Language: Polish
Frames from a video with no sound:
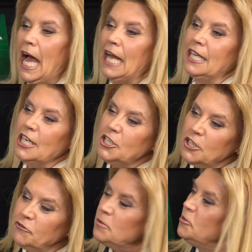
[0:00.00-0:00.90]
ale
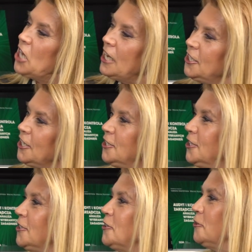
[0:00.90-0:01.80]
jeszcze w tym czasie,
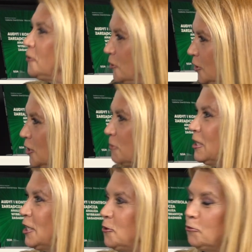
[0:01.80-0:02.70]
kiedy kończyliśmy
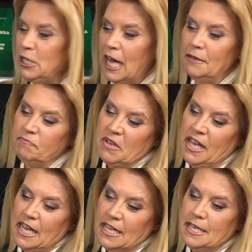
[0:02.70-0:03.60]
te studia,
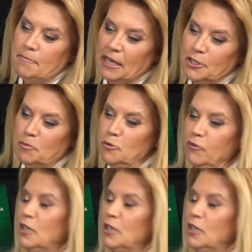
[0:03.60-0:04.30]
nie bardzo było